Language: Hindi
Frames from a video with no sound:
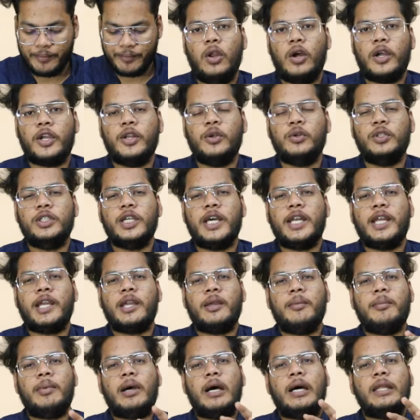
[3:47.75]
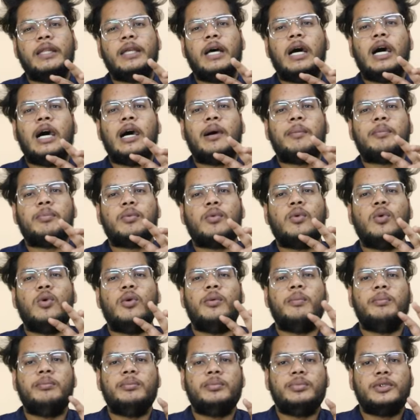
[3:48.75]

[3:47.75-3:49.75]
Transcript: लॉगिन हो जाने के बाद आपको